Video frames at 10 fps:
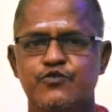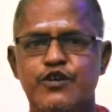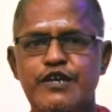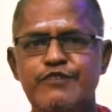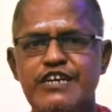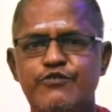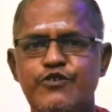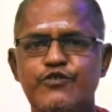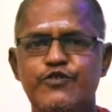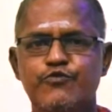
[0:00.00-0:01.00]
சொன்னபடி
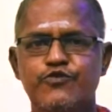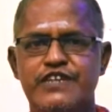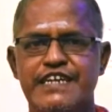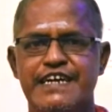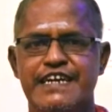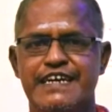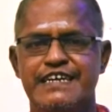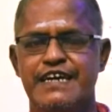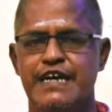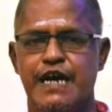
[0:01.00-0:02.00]
கொண்டு வந்து கொடுத்துட்டேங்களே
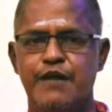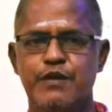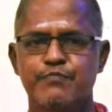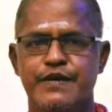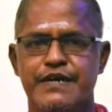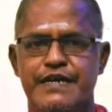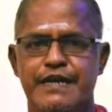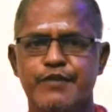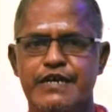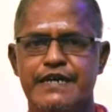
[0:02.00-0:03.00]
ஆமாம்ப்பா
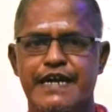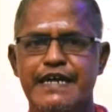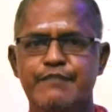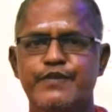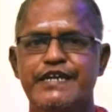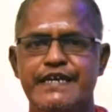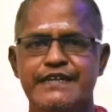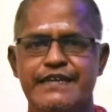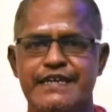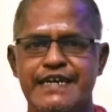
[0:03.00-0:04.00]
நமக்கு கடன்
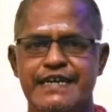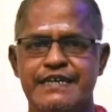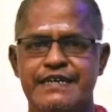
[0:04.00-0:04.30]
பிடிக்காதில்லை